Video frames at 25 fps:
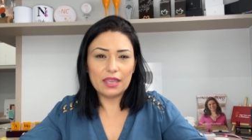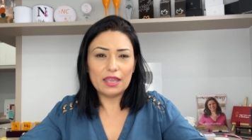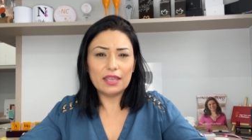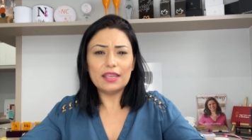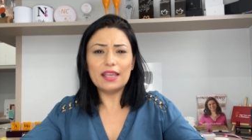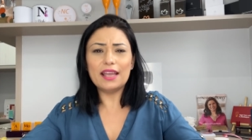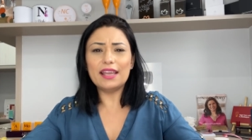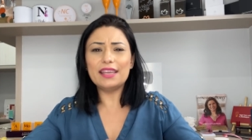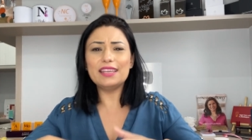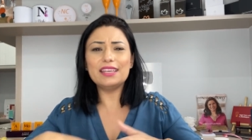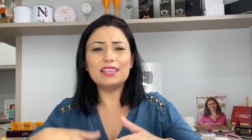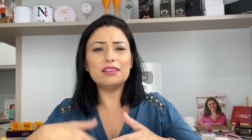
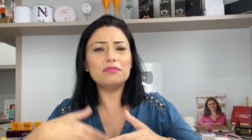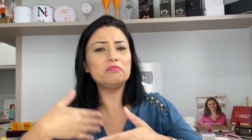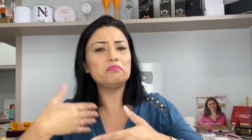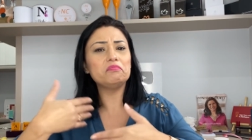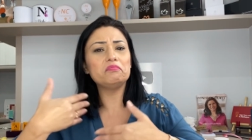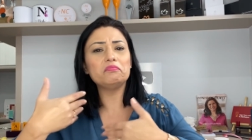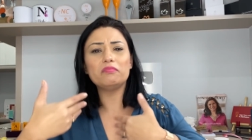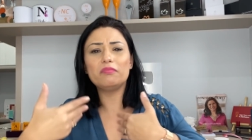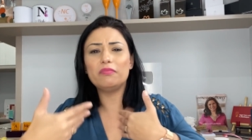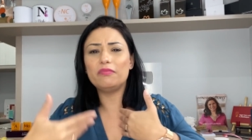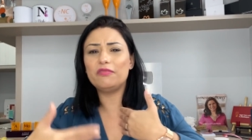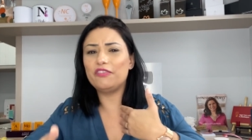E aí
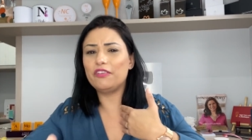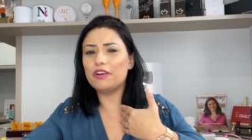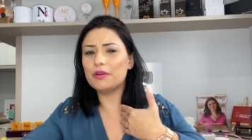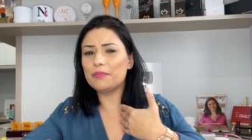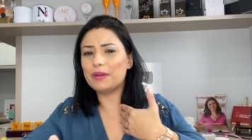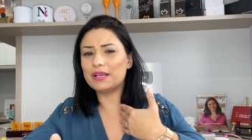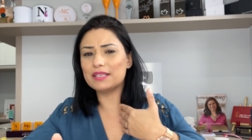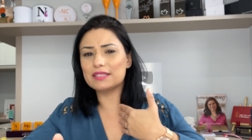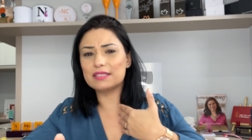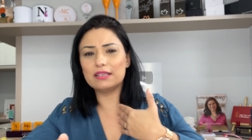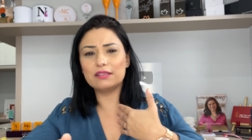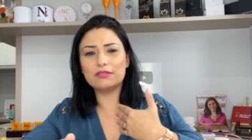foi
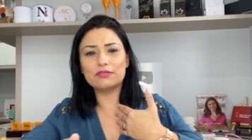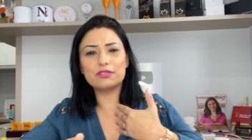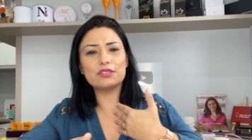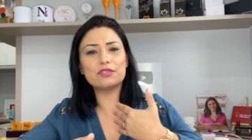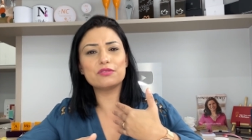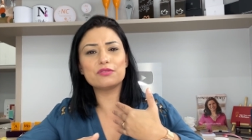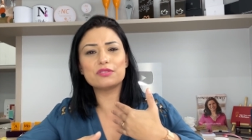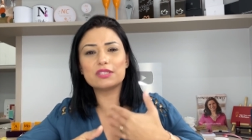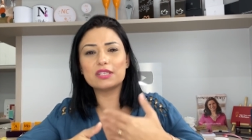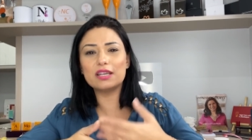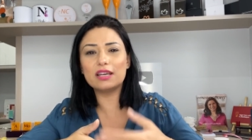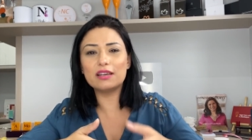passando-se
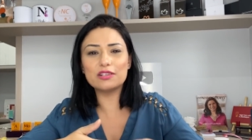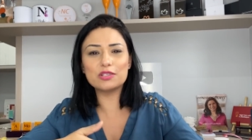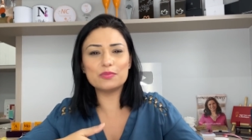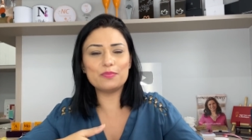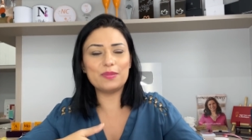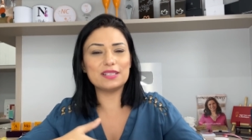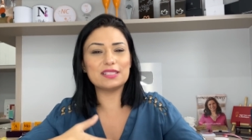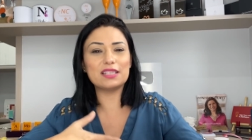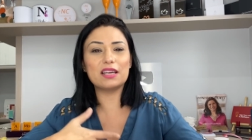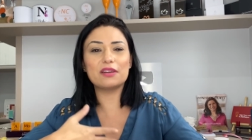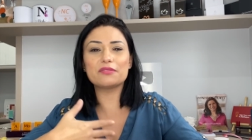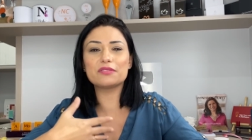os anos,
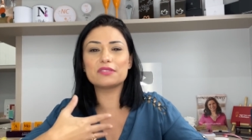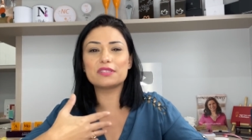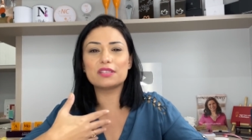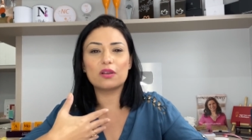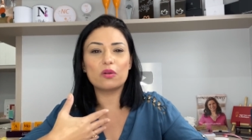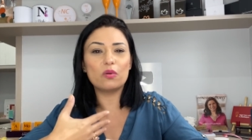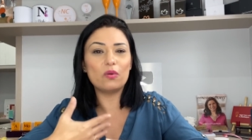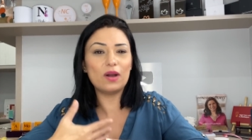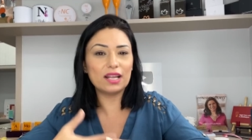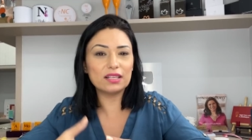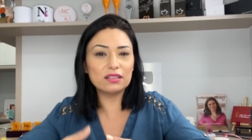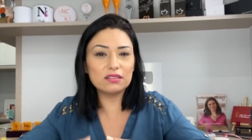
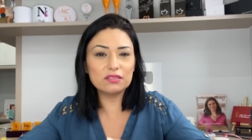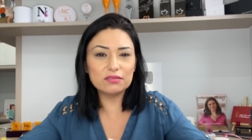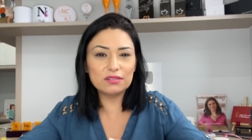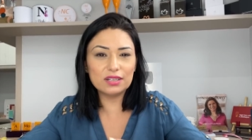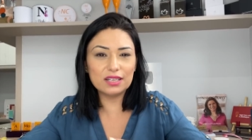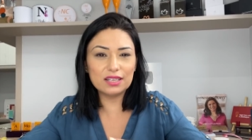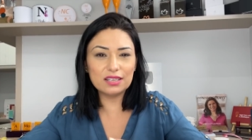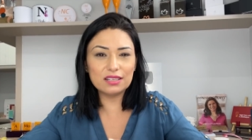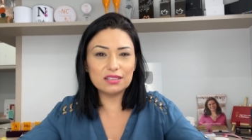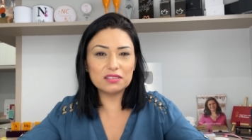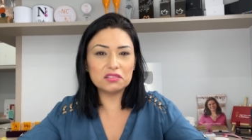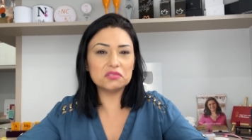passaram-se quatro
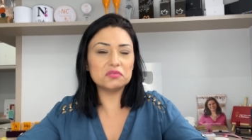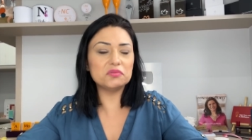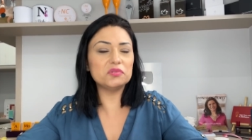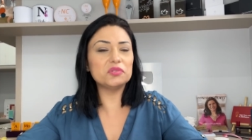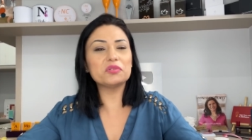anos,